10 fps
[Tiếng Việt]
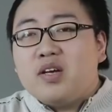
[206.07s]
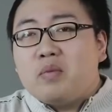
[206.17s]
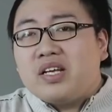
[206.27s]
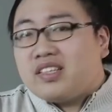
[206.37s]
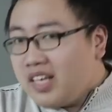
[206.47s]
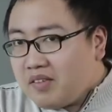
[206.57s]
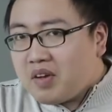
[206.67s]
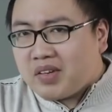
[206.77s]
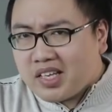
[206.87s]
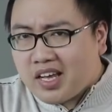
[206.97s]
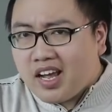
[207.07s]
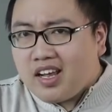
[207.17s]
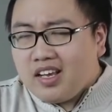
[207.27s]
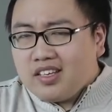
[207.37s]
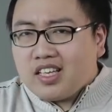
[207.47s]
gì mà mình thích về phần thiết
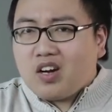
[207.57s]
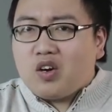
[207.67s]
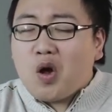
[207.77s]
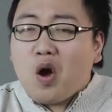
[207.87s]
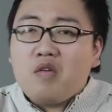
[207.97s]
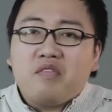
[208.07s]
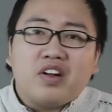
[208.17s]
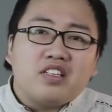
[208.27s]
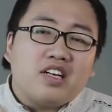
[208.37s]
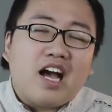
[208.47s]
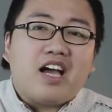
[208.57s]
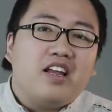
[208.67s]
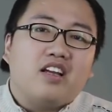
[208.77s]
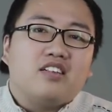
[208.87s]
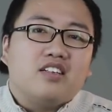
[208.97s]
kế thế còn nói về phần thứ hai
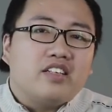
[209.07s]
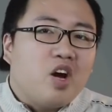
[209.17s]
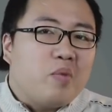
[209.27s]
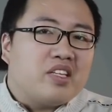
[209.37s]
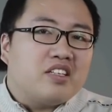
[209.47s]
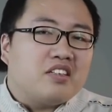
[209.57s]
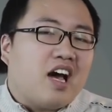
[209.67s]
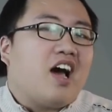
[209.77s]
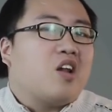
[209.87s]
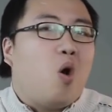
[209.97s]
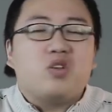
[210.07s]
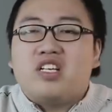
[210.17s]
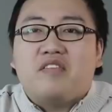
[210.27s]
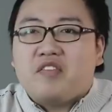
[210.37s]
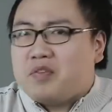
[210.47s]
đi điều mình thích thứ hai đó
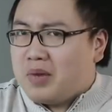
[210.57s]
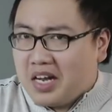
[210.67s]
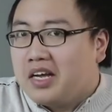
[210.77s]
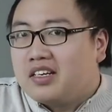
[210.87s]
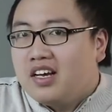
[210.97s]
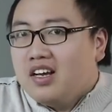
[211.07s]
chính là về phần màn hình